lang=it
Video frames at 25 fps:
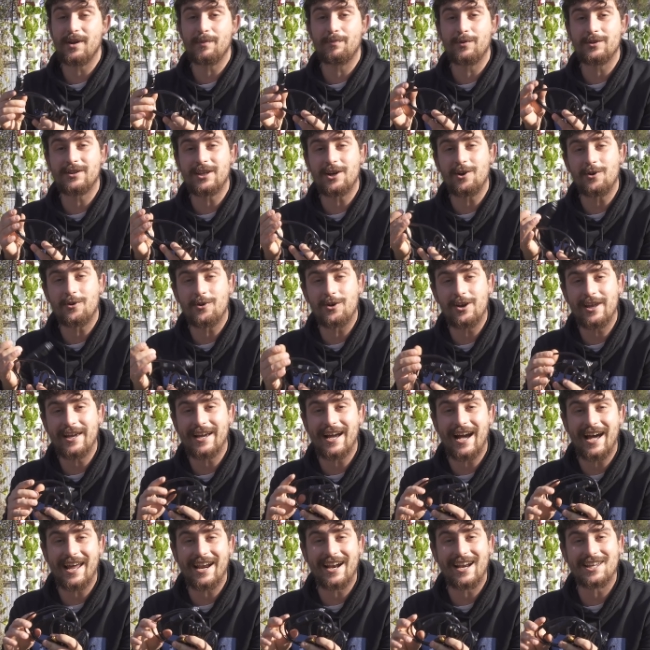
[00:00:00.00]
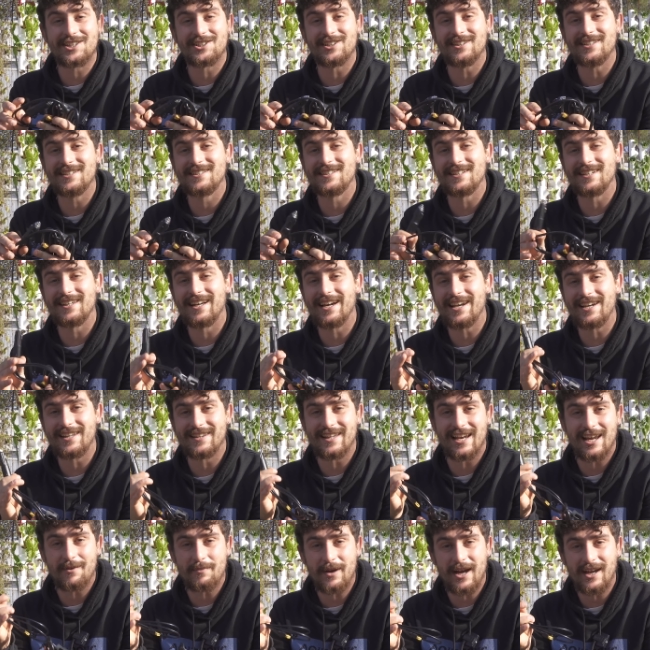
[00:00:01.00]
per poterlo collegare all'accendisigarette
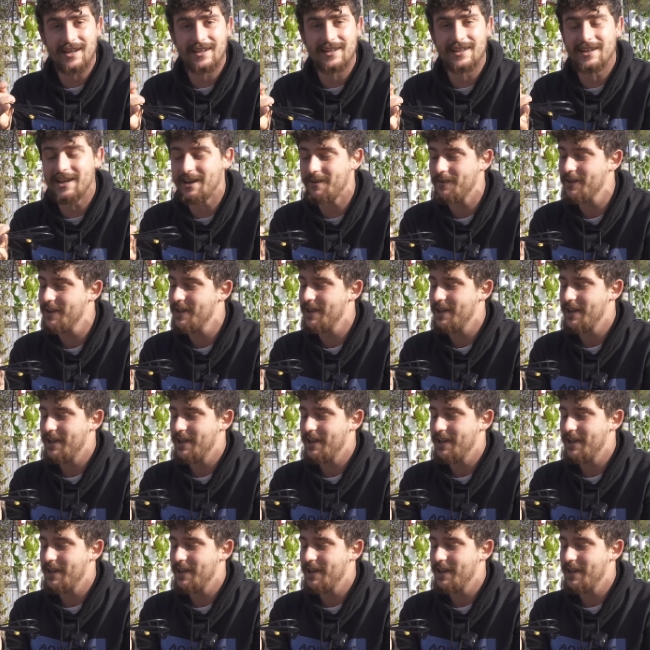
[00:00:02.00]
della macchina